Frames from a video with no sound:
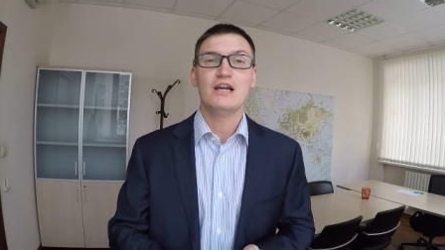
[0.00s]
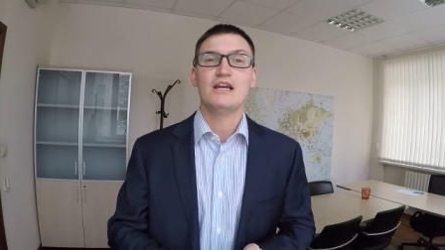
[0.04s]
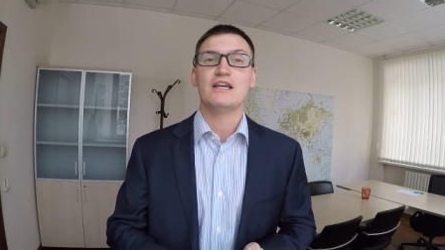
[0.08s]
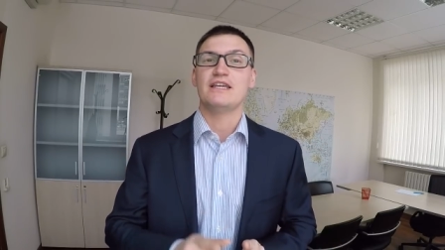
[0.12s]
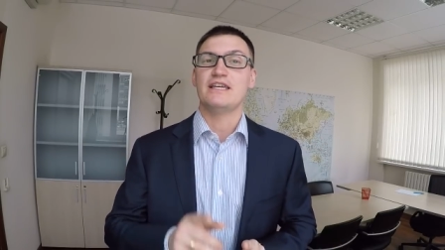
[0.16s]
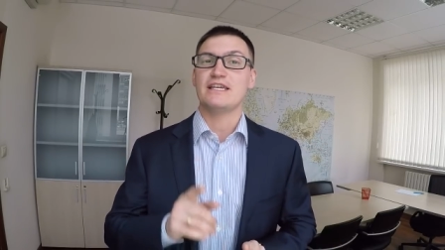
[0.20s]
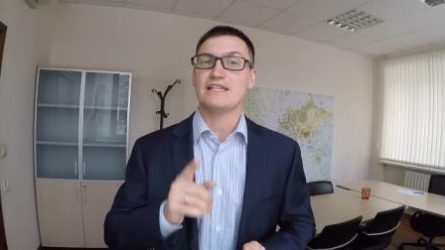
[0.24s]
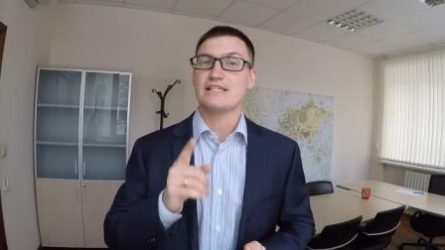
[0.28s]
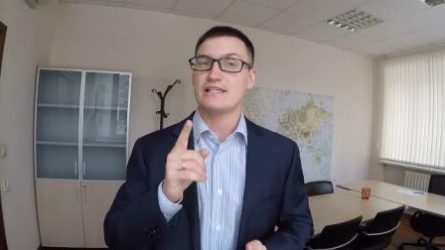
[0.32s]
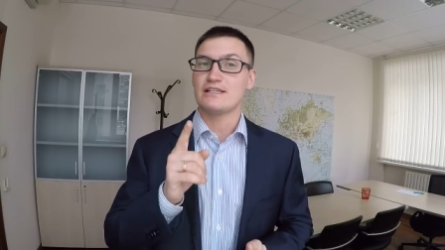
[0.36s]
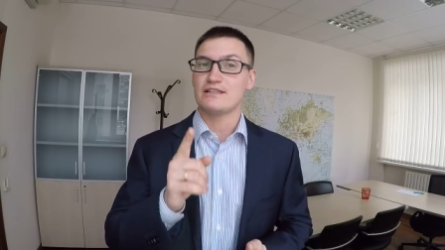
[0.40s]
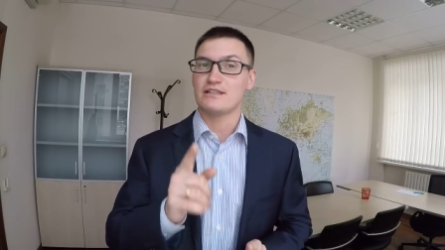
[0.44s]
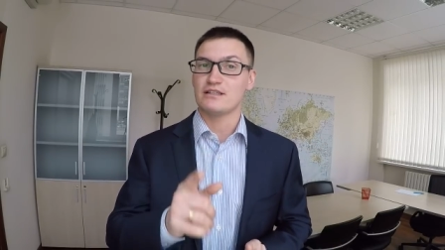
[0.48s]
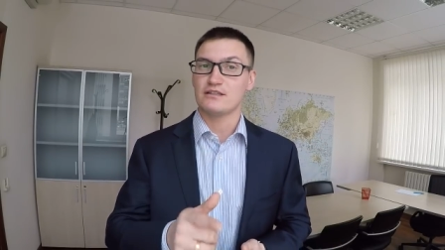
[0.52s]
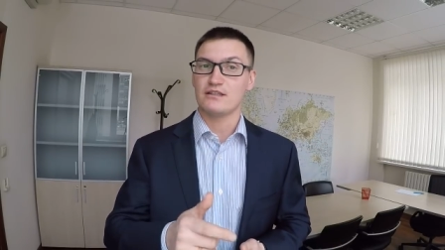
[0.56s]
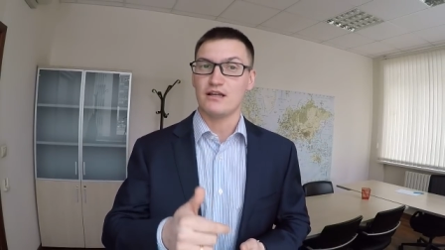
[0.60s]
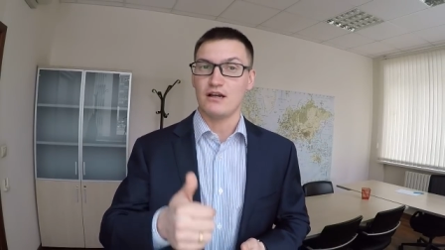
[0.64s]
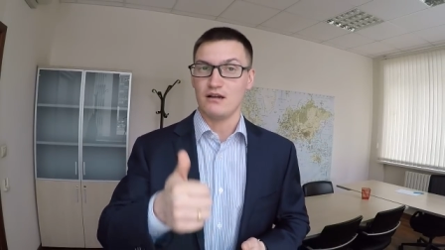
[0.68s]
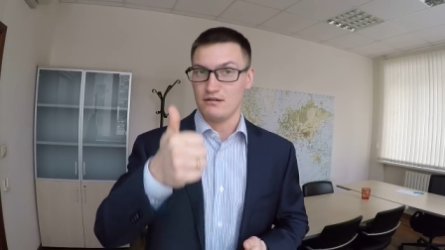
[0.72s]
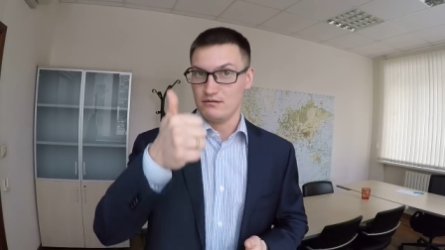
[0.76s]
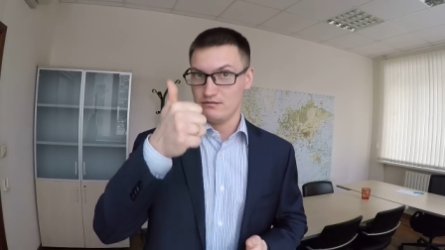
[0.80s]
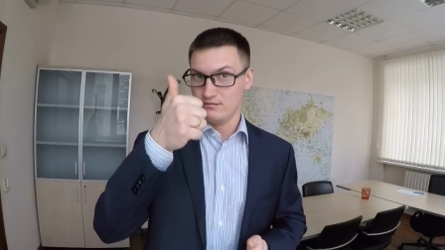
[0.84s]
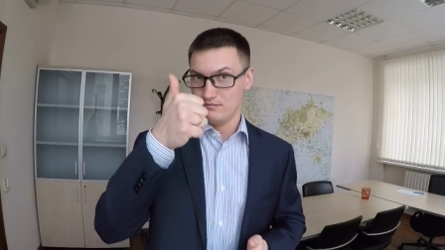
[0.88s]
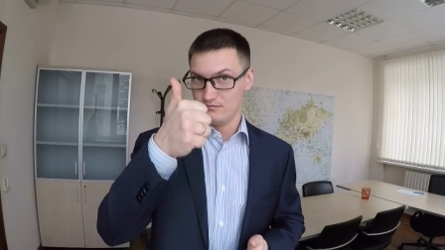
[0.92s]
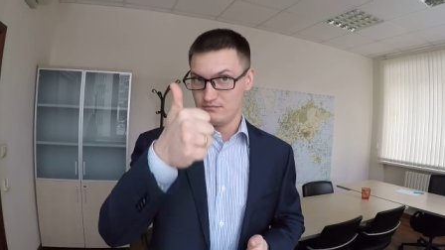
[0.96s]
Если это
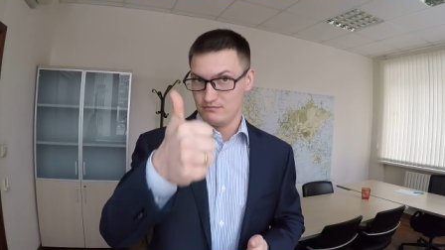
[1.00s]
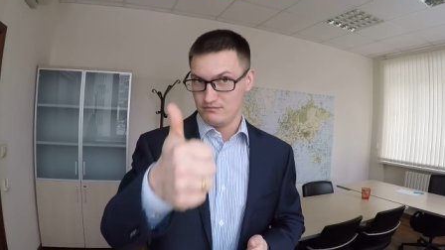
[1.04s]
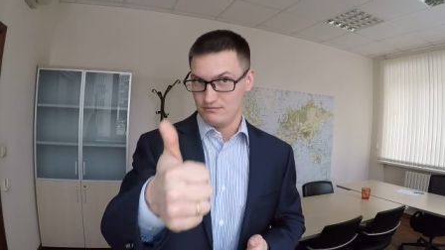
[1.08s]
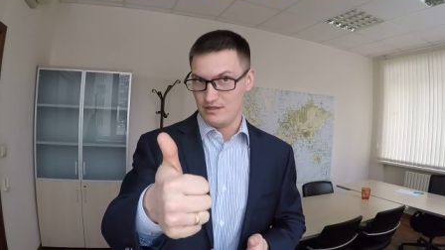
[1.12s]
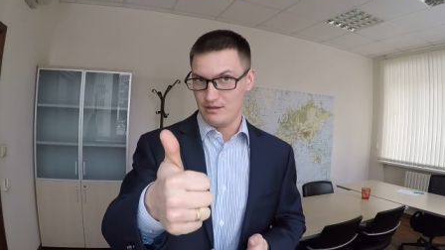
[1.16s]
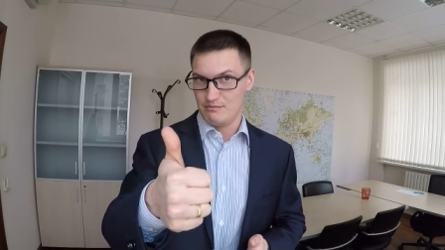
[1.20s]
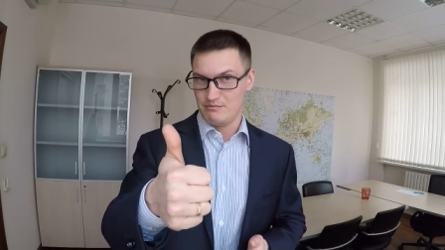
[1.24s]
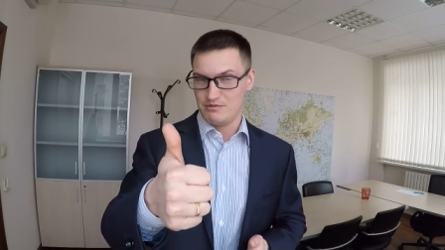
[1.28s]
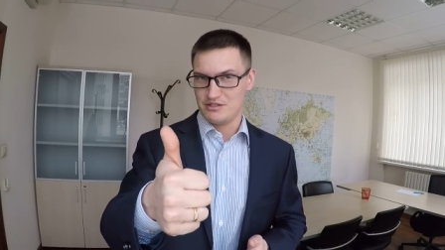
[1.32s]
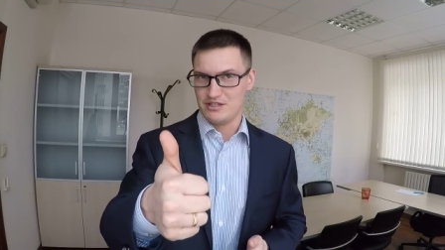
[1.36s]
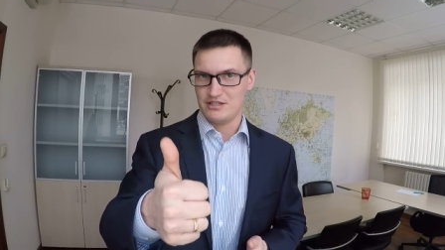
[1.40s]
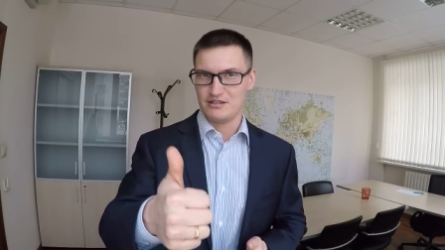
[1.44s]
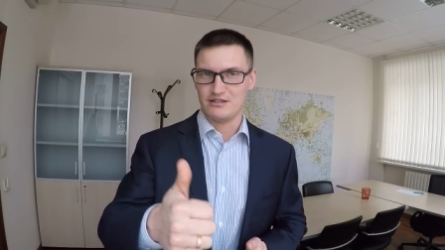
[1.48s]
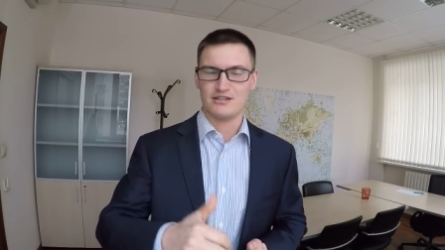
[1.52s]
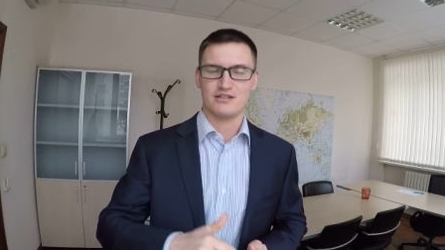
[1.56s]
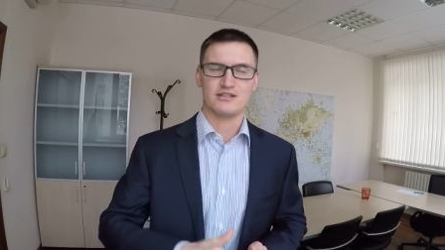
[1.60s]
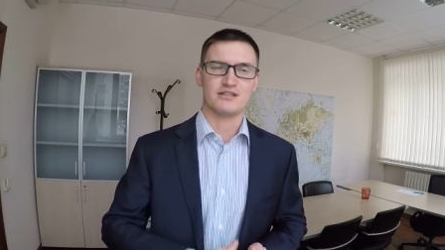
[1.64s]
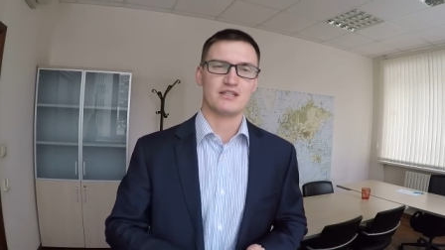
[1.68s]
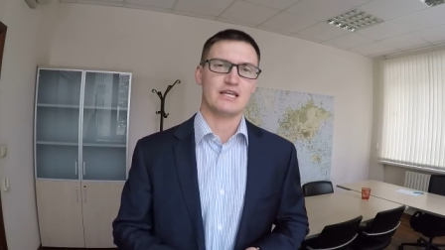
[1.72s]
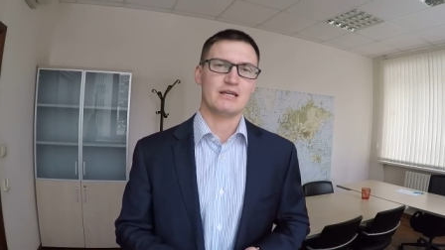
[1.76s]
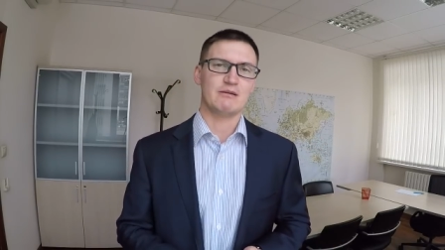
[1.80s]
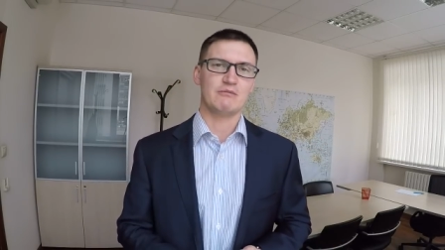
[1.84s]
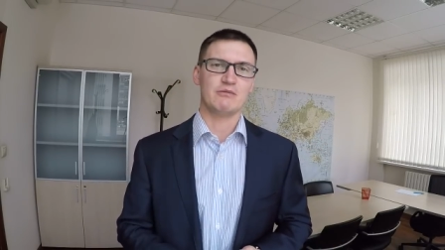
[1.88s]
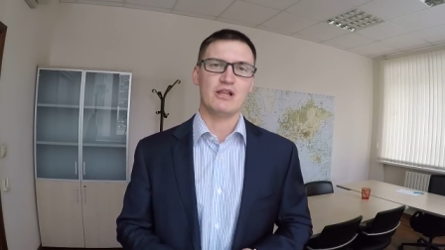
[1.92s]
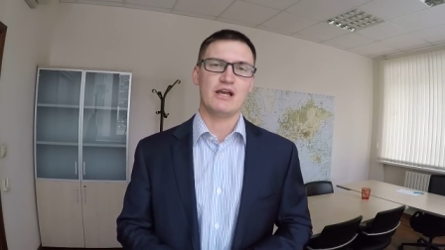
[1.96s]
так, обязательно
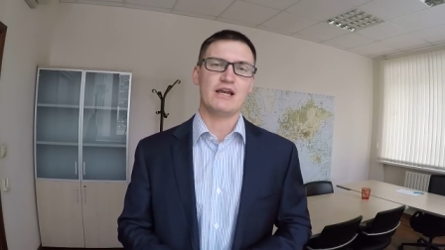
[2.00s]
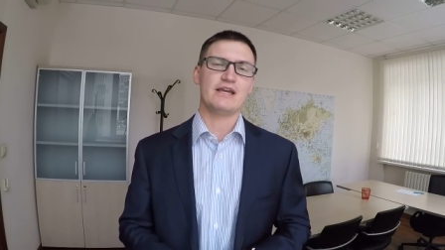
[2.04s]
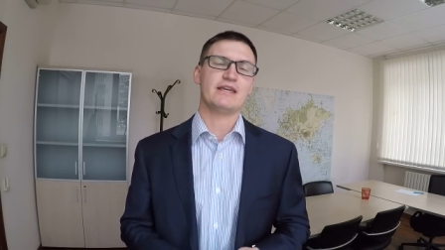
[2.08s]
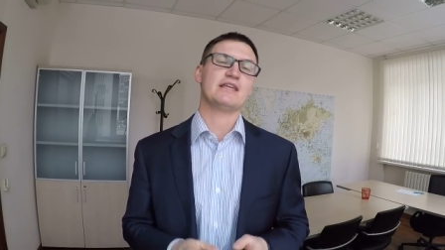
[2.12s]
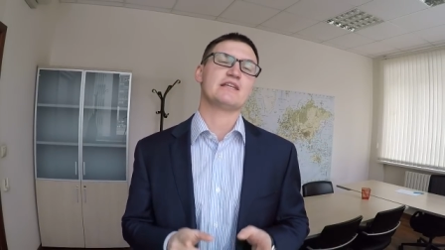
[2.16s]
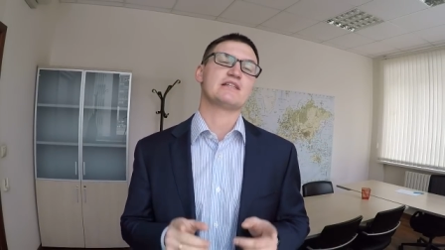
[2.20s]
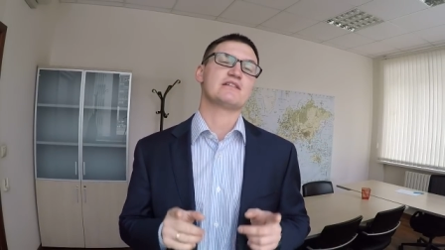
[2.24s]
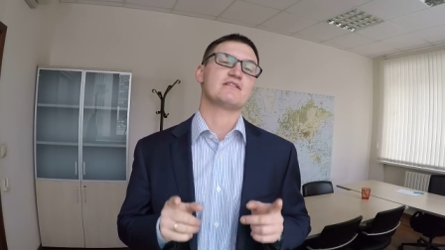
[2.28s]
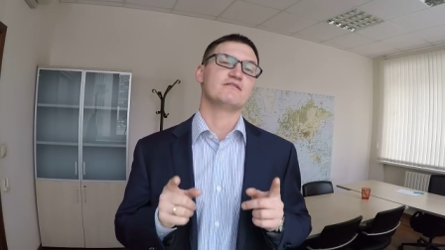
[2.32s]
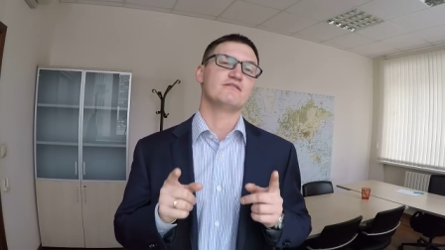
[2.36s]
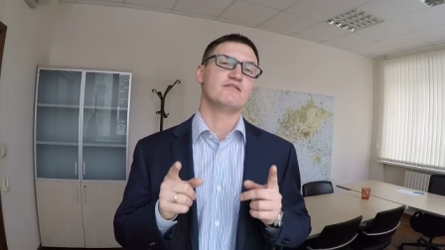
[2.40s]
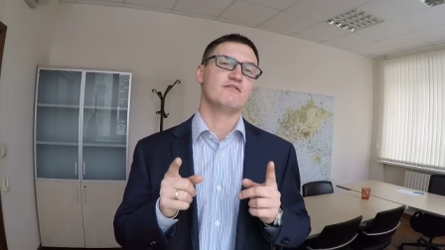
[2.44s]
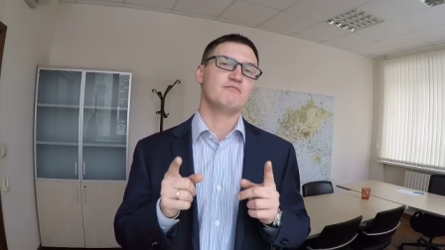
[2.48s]
ставим лайк. Если вы